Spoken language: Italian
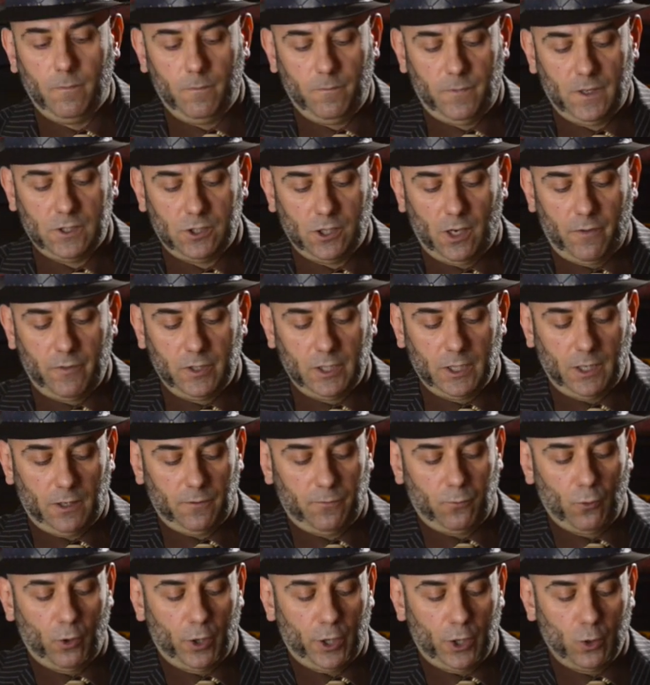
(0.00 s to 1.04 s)
faceva venire
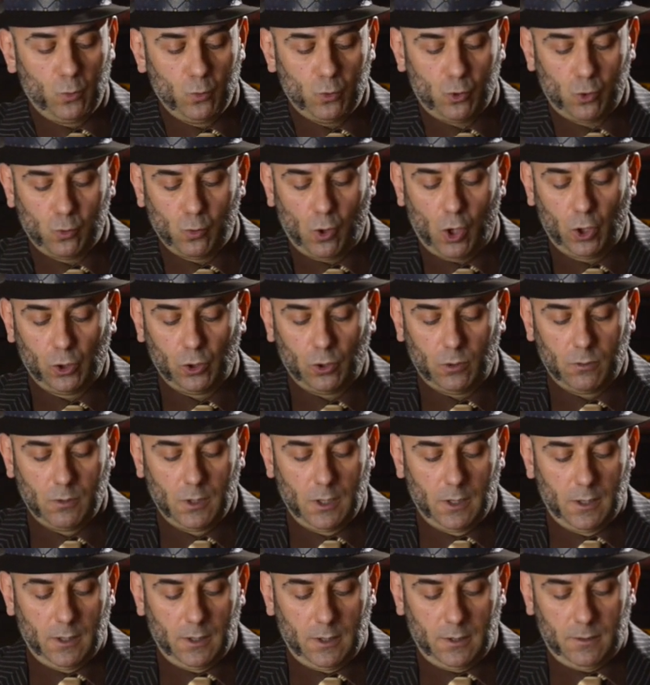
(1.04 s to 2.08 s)
fuori un
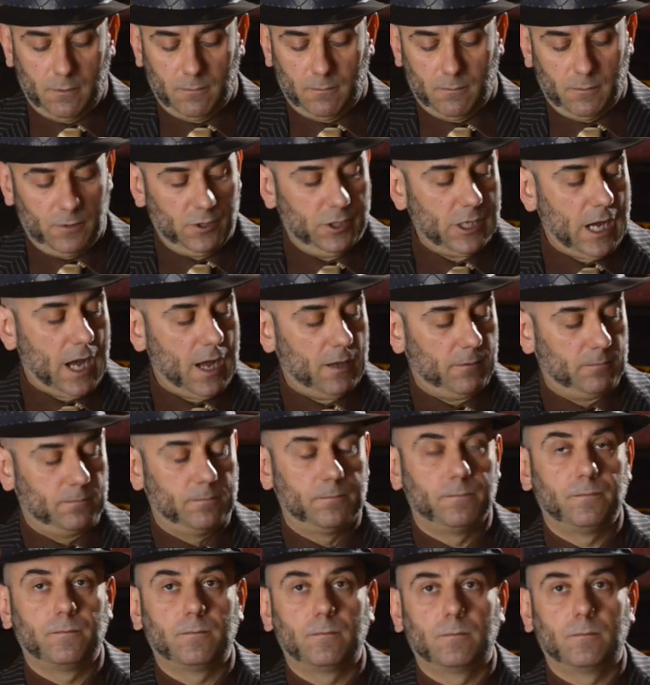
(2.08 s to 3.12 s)
suono già